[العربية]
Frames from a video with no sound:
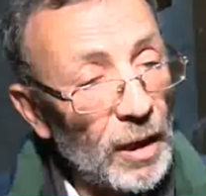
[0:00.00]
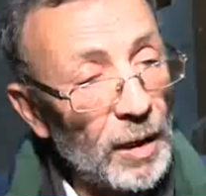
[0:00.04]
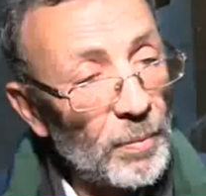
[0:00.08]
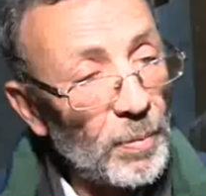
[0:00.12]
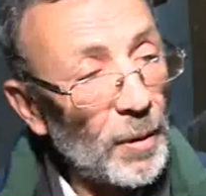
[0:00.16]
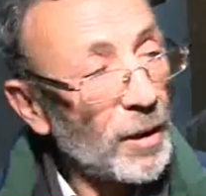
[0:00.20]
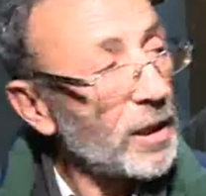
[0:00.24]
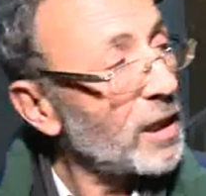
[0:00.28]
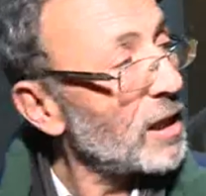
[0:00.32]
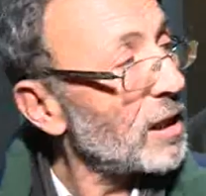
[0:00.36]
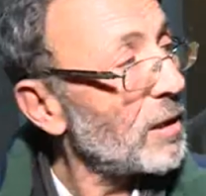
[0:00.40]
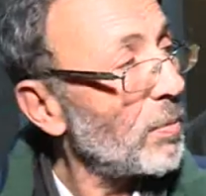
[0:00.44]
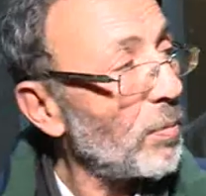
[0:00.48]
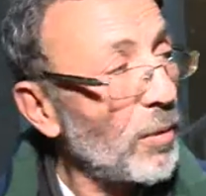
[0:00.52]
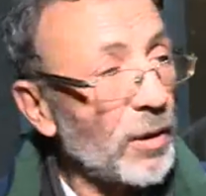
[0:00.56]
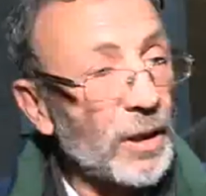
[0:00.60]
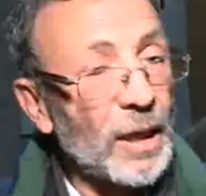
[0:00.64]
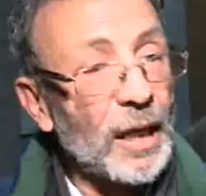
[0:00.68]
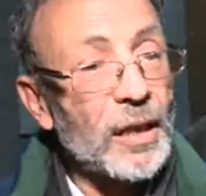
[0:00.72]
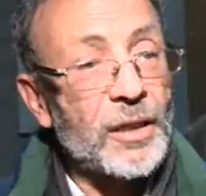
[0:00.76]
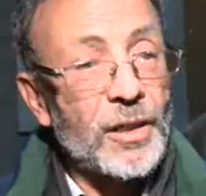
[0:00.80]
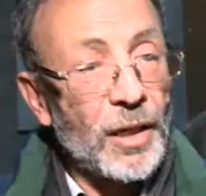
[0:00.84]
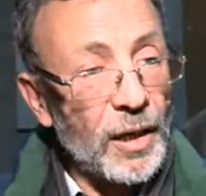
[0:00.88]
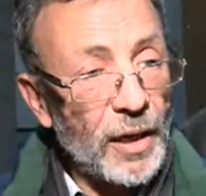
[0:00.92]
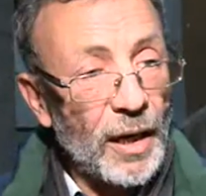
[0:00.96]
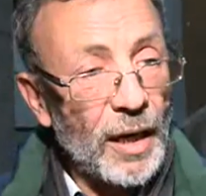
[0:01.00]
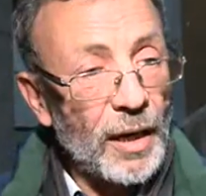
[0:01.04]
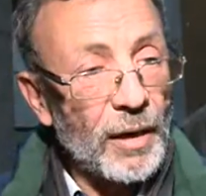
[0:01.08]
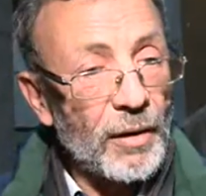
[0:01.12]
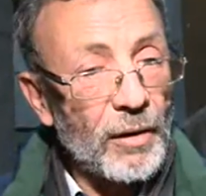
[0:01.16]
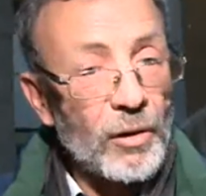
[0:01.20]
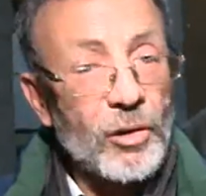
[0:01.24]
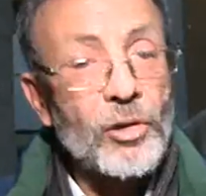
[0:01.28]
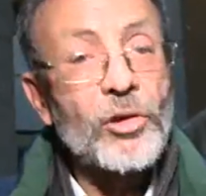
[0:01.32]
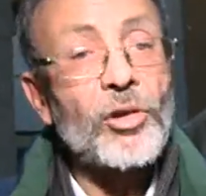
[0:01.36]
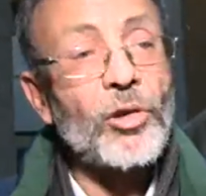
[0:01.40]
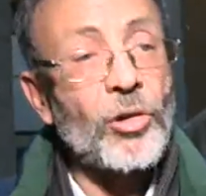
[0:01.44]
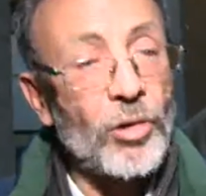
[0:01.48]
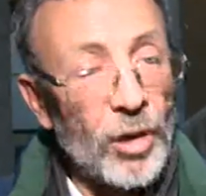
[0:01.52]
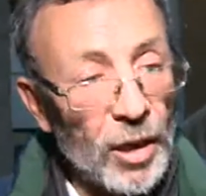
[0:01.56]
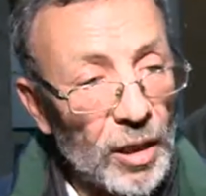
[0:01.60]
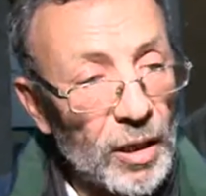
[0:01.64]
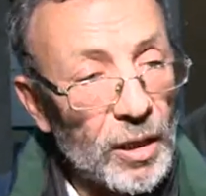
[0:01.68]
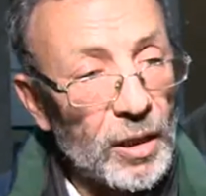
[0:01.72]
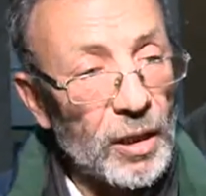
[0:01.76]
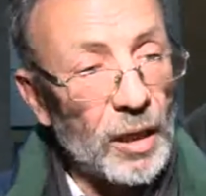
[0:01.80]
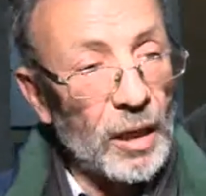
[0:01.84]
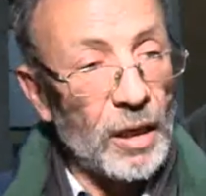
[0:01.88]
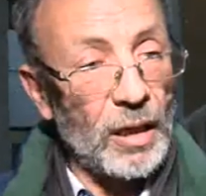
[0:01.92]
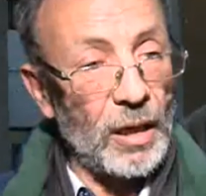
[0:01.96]
لي participantes algériennes, جو
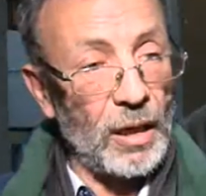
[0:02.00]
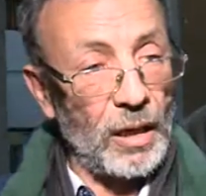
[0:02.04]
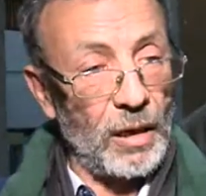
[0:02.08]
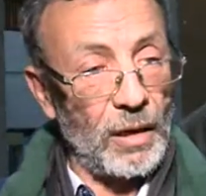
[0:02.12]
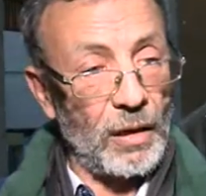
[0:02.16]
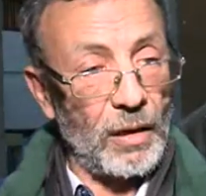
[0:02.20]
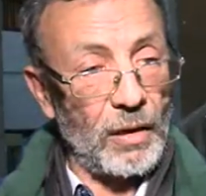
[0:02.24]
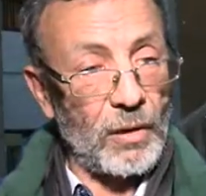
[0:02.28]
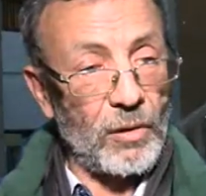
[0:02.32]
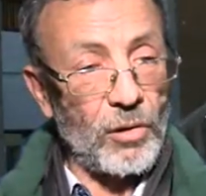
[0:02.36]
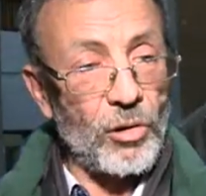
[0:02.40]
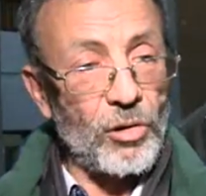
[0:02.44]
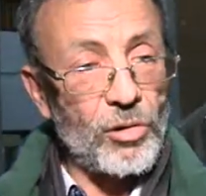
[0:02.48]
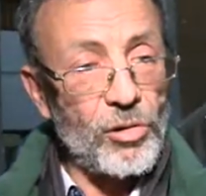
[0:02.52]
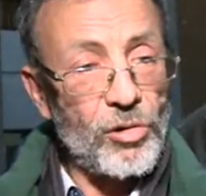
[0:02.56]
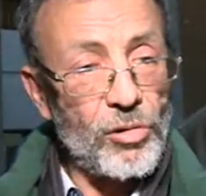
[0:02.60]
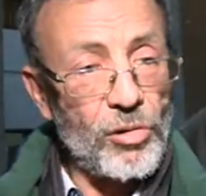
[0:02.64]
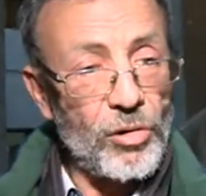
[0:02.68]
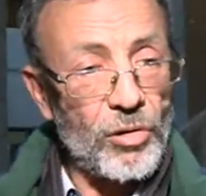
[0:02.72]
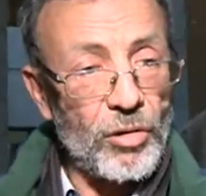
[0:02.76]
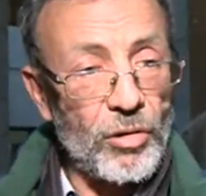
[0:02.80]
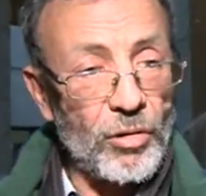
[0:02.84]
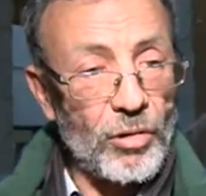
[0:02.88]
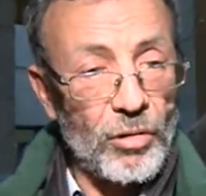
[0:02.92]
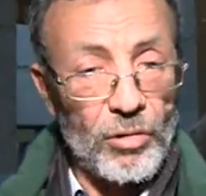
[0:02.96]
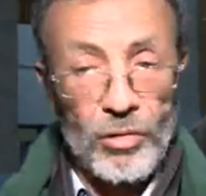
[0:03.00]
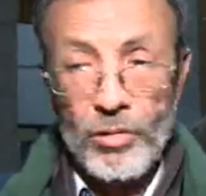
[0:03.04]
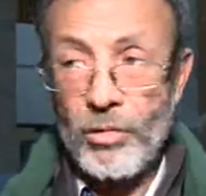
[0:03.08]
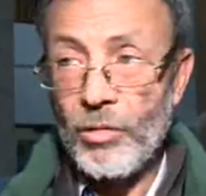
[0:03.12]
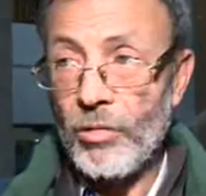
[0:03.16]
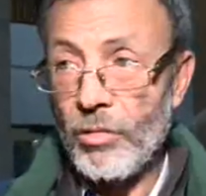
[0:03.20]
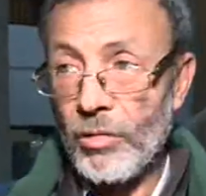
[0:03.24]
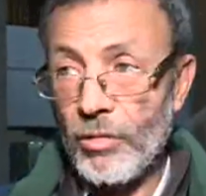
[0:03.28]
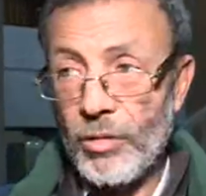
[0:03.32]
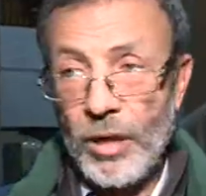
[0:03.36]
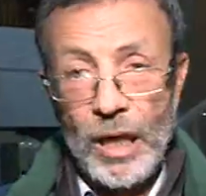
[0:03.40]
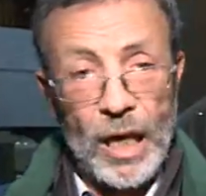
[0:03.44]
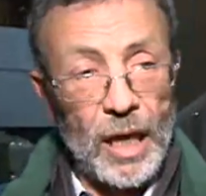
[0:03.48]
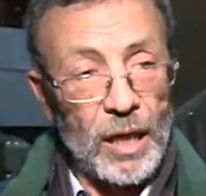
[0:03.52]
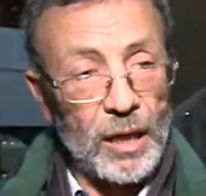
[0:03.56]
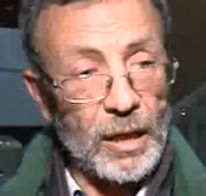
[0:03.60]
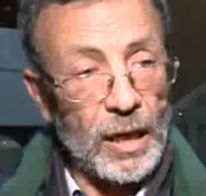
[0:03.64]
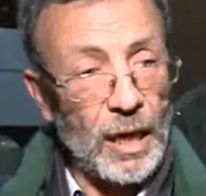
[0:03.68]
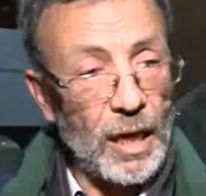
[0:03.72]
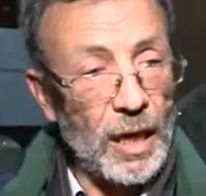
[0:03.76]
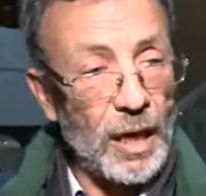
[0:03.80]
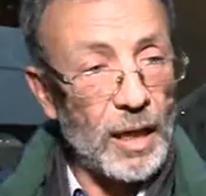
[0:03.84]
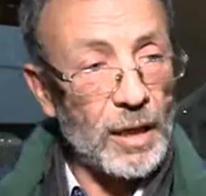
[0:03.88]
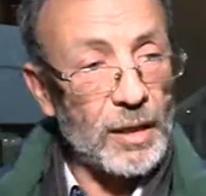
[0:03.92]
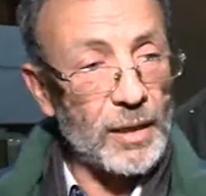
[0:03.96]
les ai connues
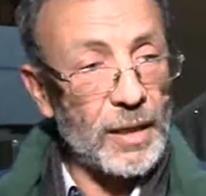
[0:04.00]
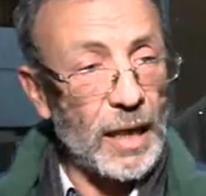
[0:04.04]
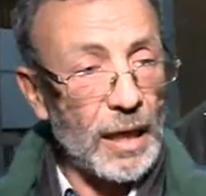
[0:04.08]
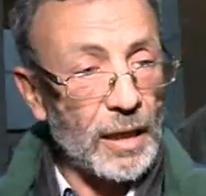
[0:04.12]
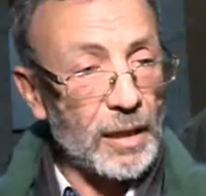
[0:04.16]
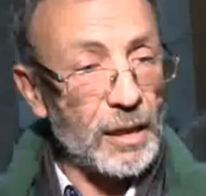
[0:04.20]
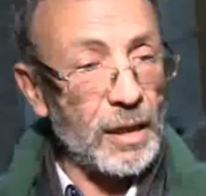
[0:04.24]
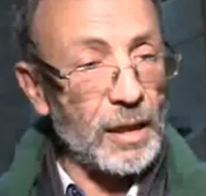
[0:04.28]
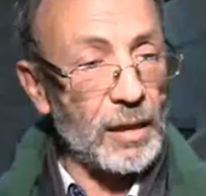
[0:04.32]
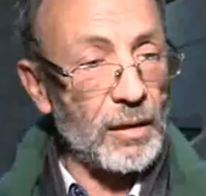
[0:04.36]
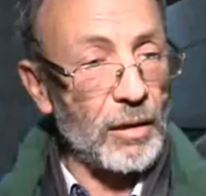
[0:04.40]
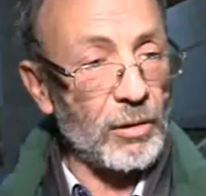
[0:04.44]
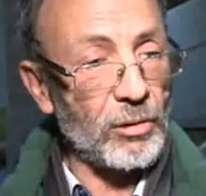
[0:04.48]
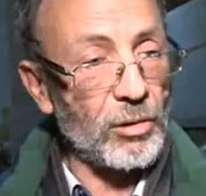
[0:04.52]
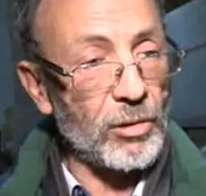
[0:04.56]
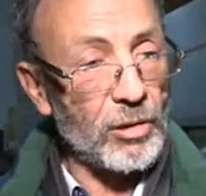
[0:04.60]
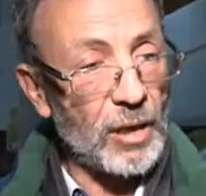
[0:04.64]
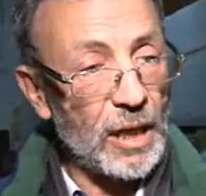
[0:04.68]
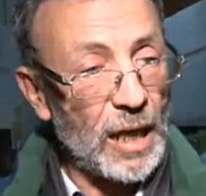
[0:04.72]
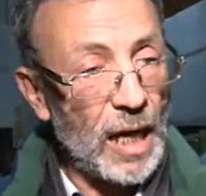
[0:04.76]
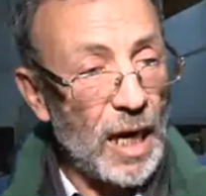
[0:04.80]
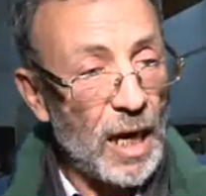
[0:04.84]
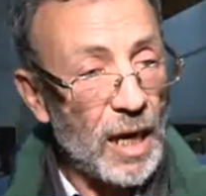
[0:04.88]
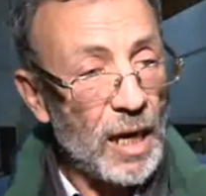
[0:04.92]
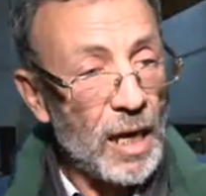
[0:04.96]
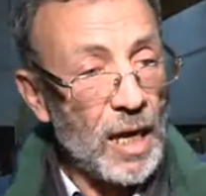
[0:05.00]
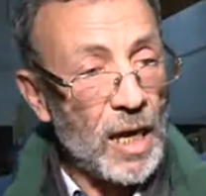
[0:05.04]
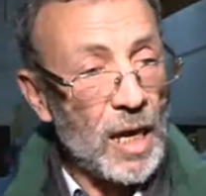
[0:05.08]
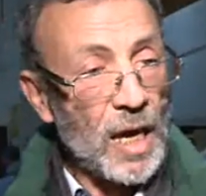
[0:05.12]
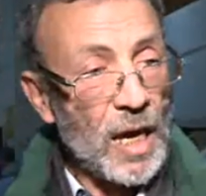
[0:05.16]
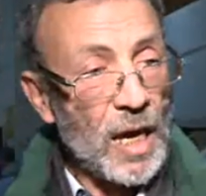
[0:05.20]
يا euh, il 5-6 ans de cela.